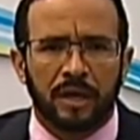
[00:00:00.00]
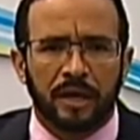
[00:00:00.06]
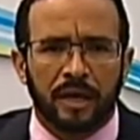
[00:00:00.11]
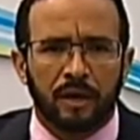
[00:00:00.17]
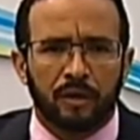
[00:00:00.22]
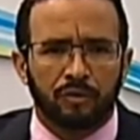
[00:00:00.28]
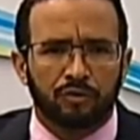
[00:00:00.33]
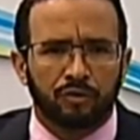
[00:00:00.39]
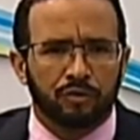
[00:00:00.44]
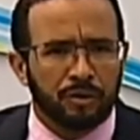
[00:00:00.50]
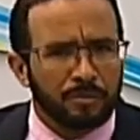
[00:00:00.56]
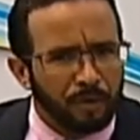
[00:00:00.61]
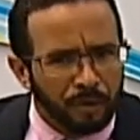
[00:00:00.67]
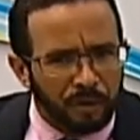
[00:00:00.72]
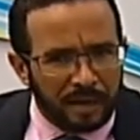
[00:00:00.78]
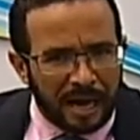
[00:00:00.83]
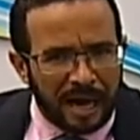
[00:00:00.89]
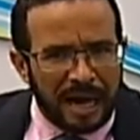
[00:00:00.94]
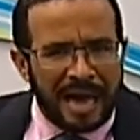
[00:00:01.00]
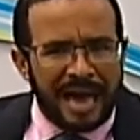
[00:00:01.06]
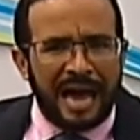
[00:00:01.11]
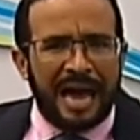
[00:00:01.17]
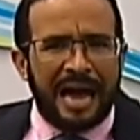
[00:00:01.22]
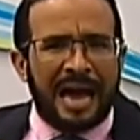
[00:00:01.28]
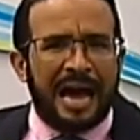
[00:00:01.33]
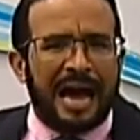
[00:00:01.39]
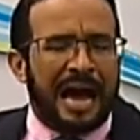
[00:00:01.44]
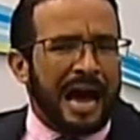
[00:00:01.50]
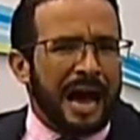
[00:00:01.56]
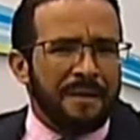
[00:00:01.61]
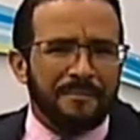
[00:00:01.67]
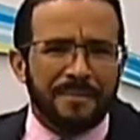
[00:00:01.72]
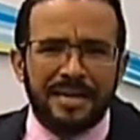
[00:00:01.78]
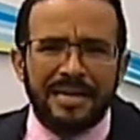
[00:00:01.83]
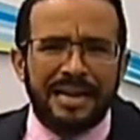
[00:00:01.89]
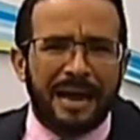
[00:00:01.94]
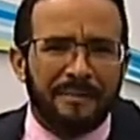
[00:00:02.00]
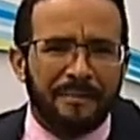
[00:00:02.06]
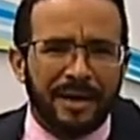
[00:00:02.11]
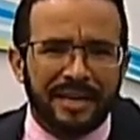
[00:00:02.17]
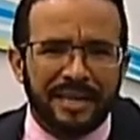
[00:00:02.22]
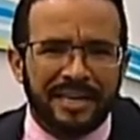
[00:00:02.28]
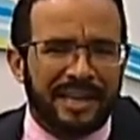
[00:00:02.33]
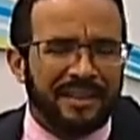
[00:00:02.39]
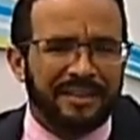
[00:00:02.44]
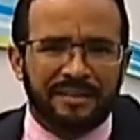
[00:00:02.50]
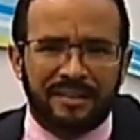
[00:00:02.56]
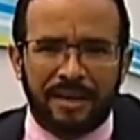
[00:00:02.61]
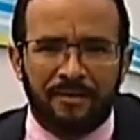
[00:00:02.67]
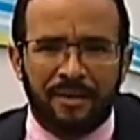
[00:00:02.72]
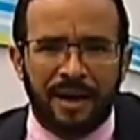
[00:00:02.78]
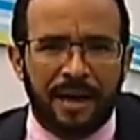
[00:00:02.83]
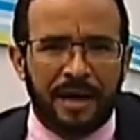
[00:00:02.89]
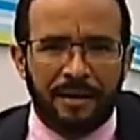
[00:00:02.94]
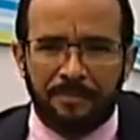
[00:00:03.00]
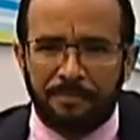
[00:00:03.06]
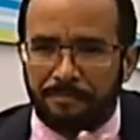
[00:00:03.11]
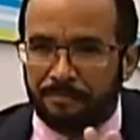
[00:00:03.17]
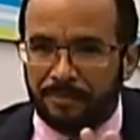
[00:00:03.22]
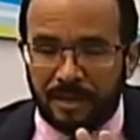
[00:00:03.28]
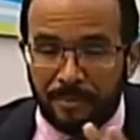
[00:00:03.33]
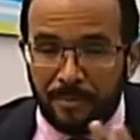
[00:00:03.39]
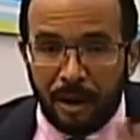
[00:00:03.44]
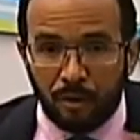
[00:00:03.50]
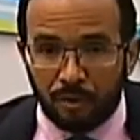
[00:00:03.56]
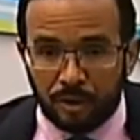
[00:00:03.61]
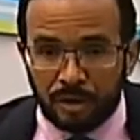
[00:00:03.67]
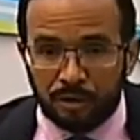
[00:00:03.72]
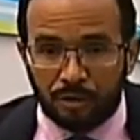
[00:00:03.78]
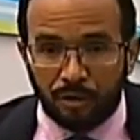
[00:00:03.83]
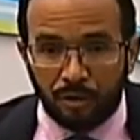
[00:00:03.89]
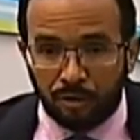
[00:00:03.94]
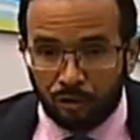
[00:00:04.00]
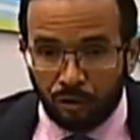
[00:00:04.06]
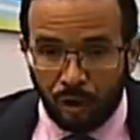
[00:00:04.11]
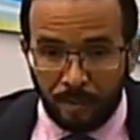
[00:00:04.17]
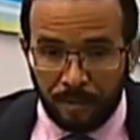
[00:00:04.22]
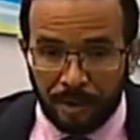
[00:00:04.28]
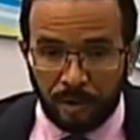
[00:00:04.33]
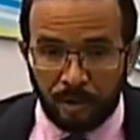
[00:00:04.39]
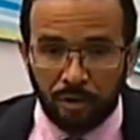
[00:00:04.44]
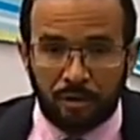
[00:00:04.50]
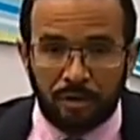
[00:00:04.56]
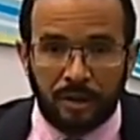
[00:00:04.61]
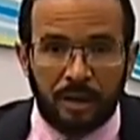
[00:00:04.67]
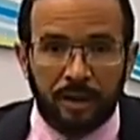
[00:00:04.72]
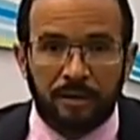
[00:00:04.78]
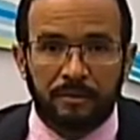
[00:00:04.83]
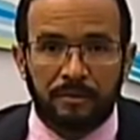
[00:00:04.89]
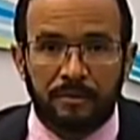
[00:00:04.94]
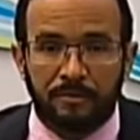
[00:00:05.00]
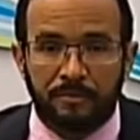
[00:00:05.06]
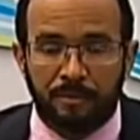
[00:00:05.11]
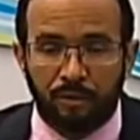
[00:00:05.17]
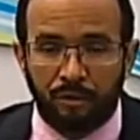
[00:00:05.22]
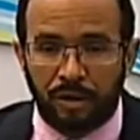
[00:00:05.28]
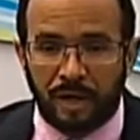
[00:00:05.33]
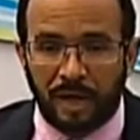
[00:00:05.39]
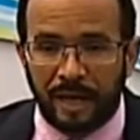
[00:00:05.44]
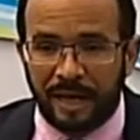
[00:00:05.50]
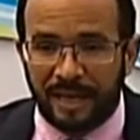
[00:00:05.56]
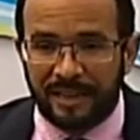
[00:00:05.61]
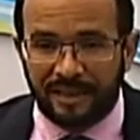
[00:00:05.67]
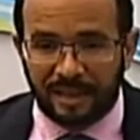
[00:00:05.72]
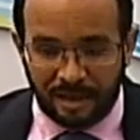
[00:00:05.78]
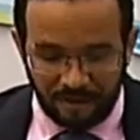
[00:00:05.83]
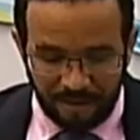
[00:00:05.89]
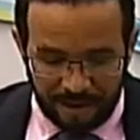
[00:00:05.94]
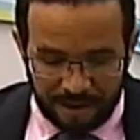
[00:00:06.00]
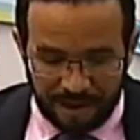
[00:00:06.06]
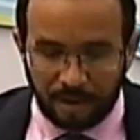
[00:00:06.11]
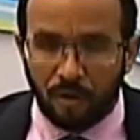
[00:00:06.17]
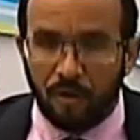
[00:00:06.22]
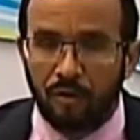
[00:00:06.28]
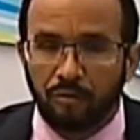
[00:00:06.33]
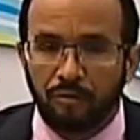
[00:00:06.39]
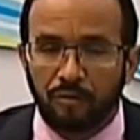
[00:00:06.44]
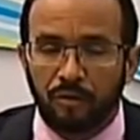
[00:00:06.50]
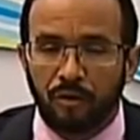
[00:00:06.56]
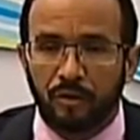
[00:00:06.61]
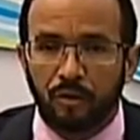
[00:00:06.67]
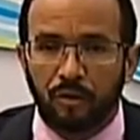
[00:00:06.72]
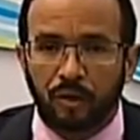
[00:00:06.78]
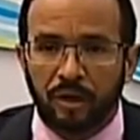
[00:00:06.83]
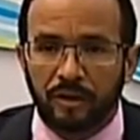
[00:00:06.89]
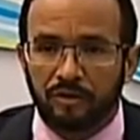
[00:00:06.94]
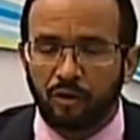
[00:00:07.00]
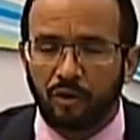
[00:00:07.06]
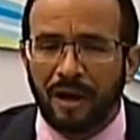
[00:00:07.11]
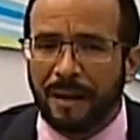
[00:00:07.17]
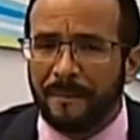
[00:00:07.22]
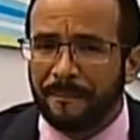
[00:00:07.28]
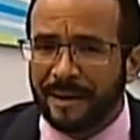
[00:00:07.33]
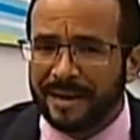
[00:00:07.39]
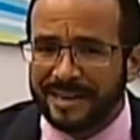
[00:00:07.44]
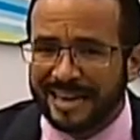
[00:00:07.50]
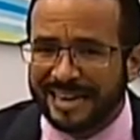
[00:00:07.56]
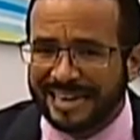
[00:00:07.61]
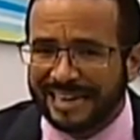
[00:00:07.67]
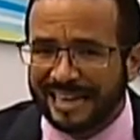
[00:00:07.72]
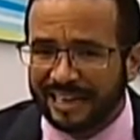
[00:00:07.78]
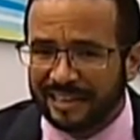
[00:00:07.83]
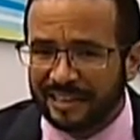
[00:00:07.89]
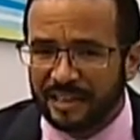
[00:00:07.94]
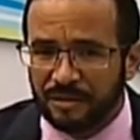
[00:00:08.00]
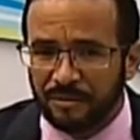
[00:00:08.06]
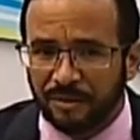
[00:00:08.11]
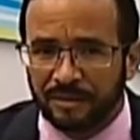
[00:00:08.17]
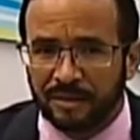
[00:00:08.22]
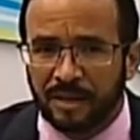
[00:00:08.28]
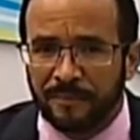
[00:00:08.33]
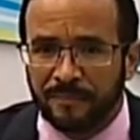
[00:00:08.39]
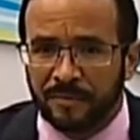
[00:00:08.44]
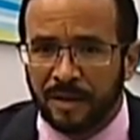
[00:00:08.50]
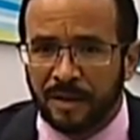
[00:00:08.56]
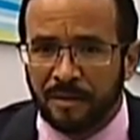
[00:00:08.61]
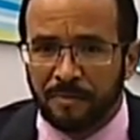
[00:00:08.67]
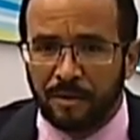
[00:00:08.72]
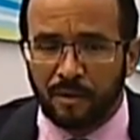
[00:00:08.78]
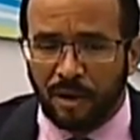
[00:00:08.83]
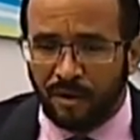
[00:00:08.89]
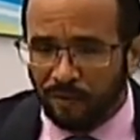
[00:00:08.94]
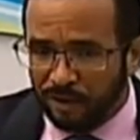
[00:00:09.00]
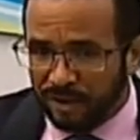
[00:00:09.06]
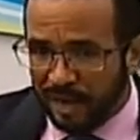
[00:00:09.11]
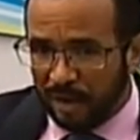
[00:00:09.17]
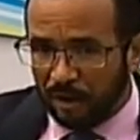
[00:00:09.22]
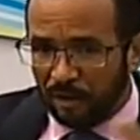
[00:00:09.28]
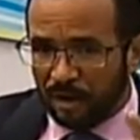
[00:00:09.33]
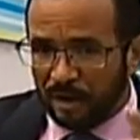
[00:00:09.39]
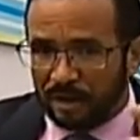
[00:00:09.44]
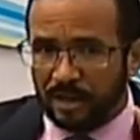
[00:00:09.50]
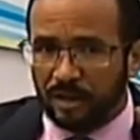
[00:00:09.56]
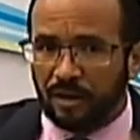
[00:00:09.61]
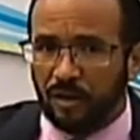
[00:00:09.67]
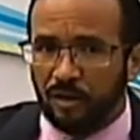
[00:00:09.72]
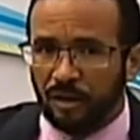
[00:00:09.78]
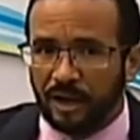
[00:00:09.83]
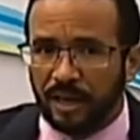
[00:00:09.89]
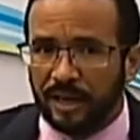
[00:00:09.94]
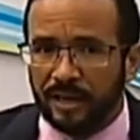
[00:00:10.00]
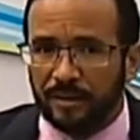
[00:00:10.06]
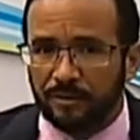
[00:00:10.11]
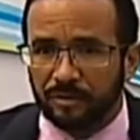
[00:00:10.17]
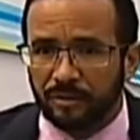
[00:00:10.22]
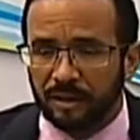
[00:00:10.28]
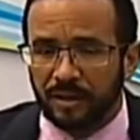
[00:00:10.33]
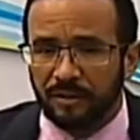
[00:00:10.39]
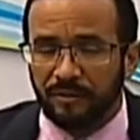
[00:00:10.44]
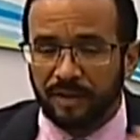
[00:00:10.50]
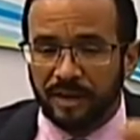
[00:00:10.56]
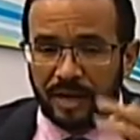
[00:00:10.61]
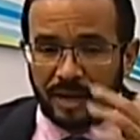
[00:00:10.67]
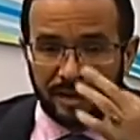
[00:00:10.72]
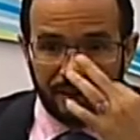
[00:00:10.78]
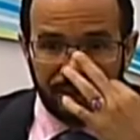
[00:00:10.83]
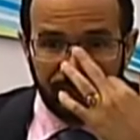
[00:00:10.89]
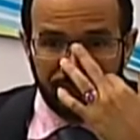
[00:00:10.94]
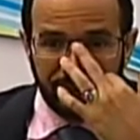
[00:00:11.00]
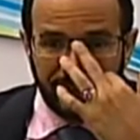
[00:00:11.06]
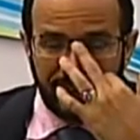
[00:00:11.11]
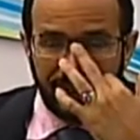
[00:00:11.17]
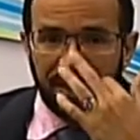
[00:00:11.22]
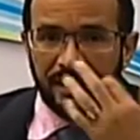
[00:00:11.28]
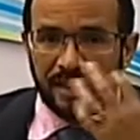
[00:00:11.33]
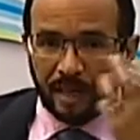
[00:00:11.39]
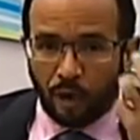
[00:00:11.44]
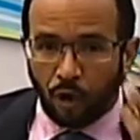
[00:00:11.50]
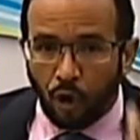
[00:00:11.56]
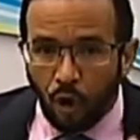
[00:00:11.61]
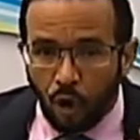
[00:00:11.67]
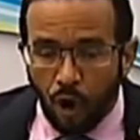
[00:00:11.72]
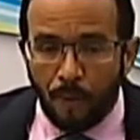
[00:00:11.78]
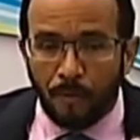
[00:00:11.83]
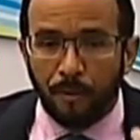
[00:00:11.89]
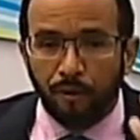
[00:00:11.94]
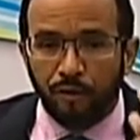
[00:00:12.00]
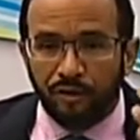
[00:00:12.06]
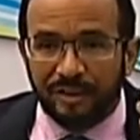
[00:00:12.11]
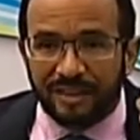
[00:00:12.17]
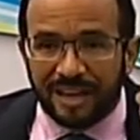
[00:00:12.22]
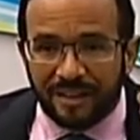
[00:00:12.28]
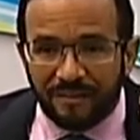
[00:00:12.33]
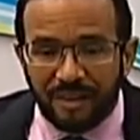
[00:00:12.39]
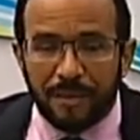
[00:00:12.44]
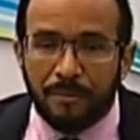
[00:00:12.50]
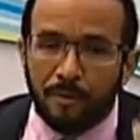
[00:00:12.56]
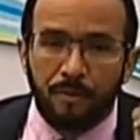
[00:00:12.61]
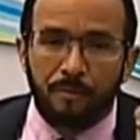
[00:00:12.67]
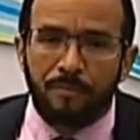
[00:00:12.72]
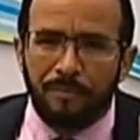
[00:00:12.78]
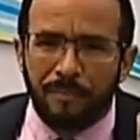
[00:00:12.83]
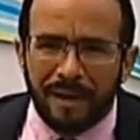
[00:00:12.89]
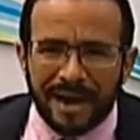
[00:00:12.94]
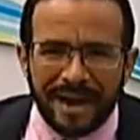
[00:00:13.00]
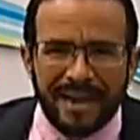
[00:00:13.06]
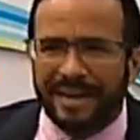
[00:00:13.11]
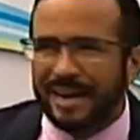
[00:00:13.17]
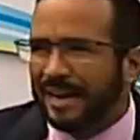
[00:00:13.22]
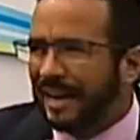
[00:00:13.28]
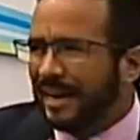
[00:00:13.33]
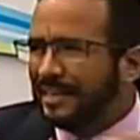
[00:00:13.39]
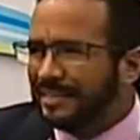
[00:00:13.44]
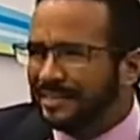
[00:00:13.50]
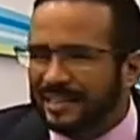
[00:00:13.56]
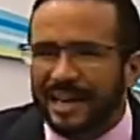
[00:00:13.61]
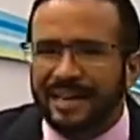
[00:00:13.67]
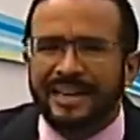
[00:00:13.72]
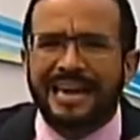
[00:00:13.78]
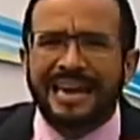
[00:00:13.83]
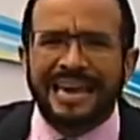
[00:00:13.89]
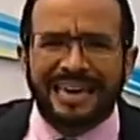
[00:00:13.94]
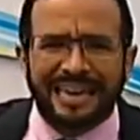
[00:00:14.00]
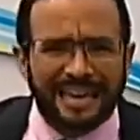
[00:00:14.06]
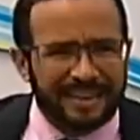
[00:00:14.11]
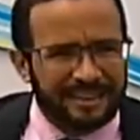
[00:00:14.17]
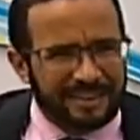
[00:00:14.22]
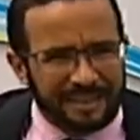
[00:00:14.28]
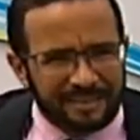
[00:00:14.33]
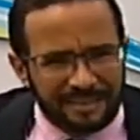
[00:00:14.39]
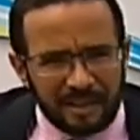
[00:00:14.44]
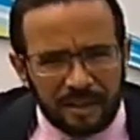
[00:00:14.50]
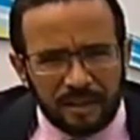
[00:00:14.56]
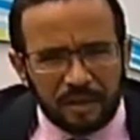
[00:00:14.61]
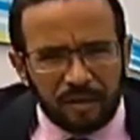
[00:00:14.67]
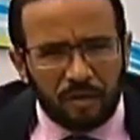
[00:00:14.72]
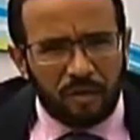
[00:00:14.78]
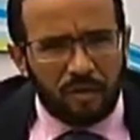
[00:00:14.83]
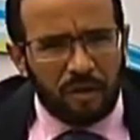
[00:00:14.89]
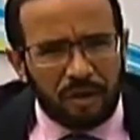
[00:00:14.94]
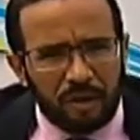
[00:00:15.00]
en los últimos días. A mí la manera de trabajar de Mauricio no me gusta, porque él trabaja con, con lo que son campañas negativas. Pero al final lo que, quiero, lo que queremos significar es de cómo debemos ver, analizar qué está haciendo